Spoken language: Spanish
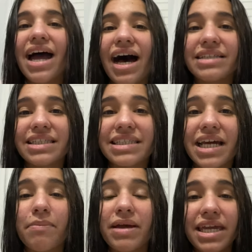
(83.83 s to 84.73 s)
antes de
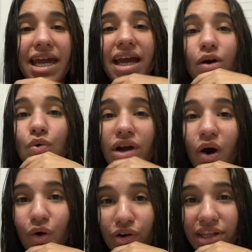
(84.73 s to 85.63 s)
que me llegue una
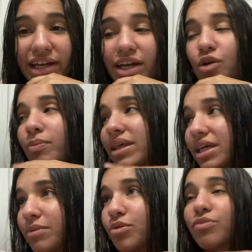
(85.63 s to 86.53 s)
orden que yo
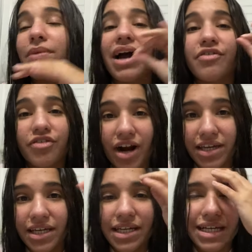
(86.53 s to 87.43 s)
pedí por Black Friday,